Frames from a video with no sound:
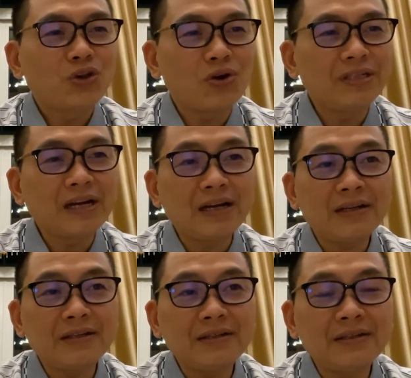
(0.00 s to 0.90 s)
rồi
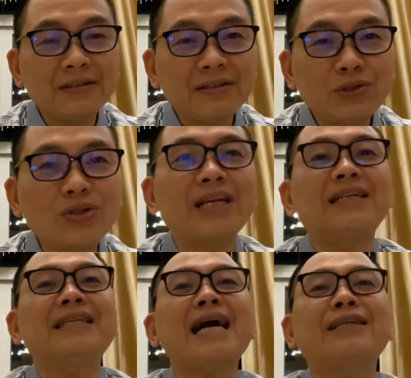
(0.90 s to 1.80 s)
à, tôi
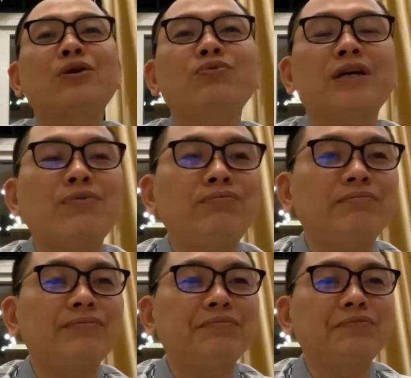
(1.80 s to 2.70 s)
rảnh rang trống rỗng
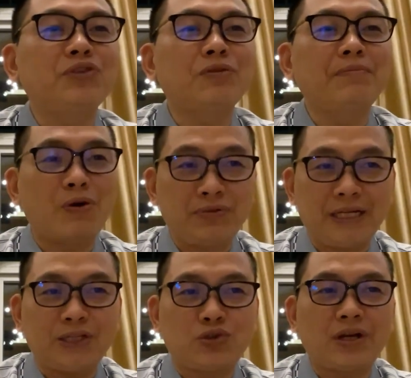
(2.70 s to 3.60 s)
rồi bỗng
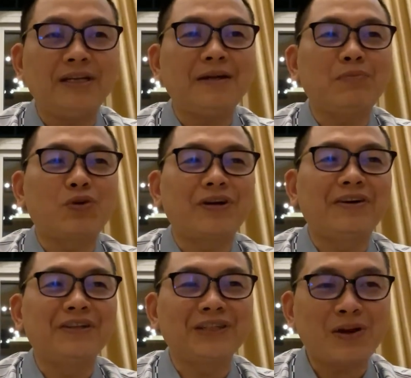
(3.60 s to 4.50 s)
nhiên xuất hiện một
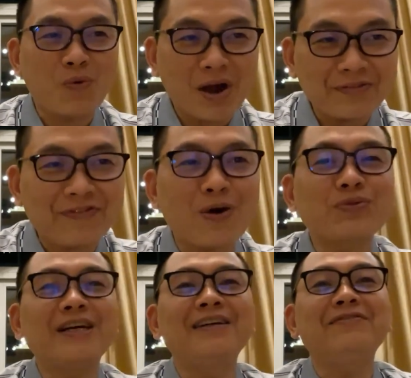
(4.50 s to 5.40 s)
người rất oai
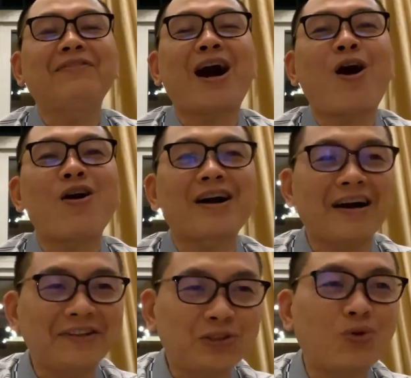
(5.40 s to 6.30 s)
phong đến và họ
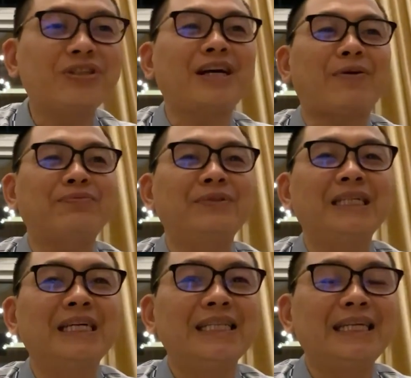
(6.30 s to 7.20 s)
cần tôn trọng
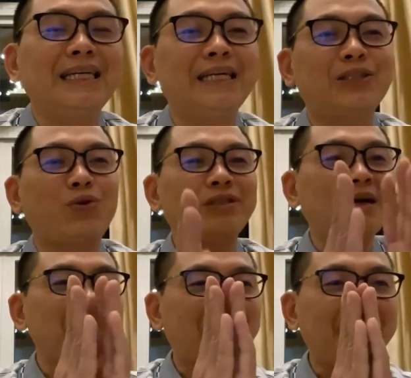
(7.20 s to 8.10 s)
thì tôi
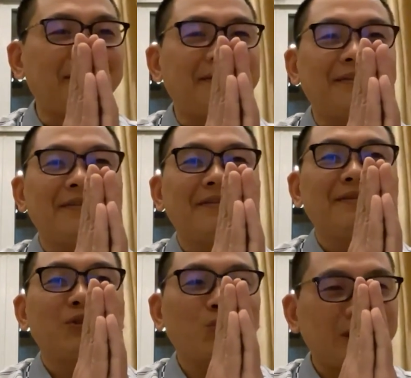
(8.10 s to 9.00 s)
chắp tay
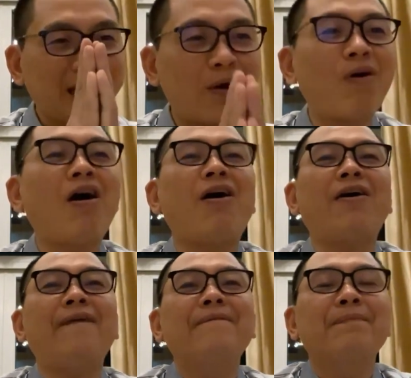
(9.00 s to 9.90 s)
tôi chào
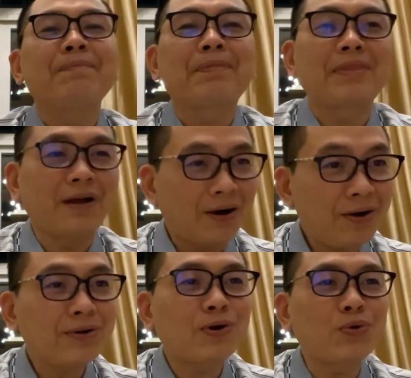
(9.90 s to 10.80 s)
họ
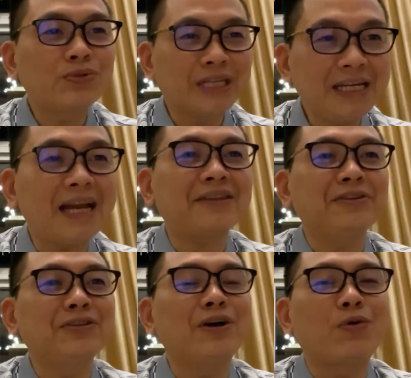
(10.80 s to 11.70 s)
đó cũng chính là
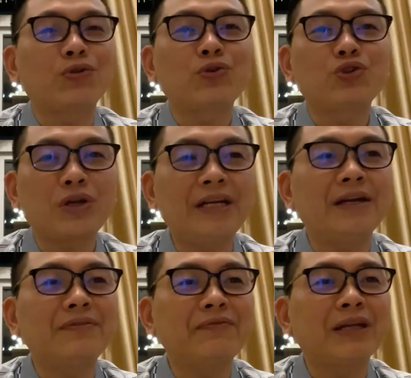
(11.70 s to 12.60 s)
tư tưởng của tôi xuất
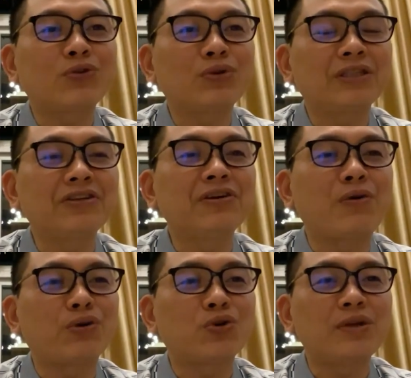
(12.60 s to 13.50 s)
hiện và tôi tư
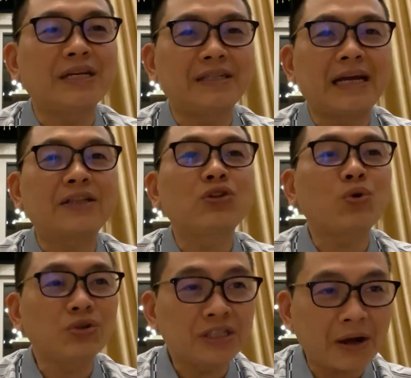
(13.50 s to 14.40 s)
tưởng của tôi là gì ạ
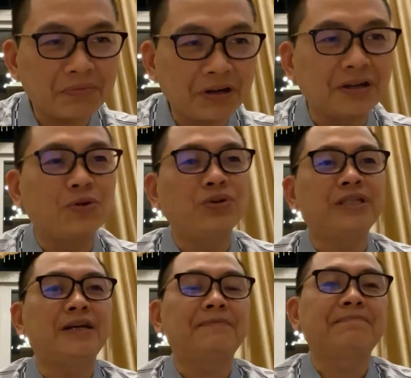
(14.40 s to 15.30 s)
tôn trọng người đối
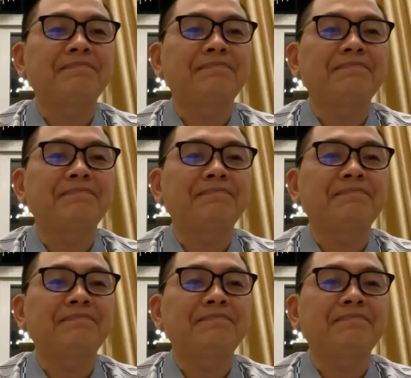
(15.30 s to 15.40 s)
diện